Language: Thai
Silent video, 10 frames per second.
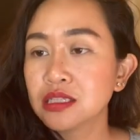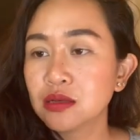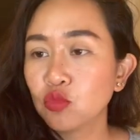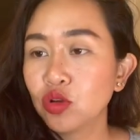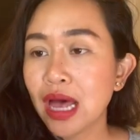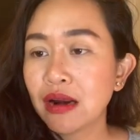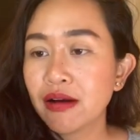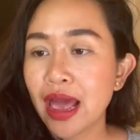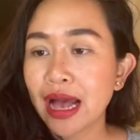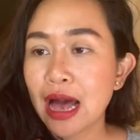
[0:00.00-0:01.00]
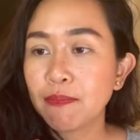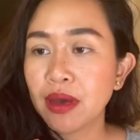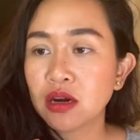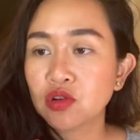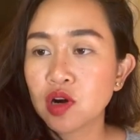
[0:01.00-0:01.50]
สมมุติอันแรกอาจ
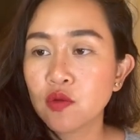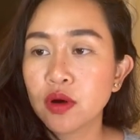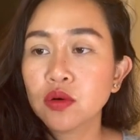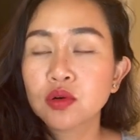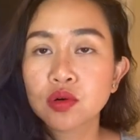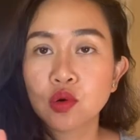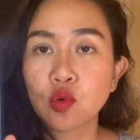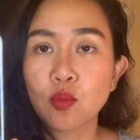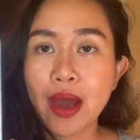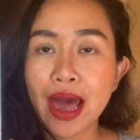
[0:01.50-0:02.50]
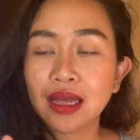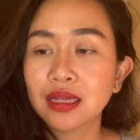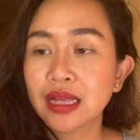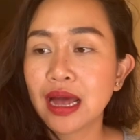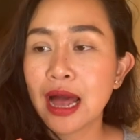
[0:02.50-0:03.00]
เป็น travel throwback
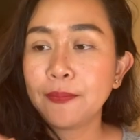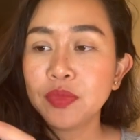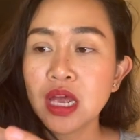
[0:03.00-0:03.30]
นะคะ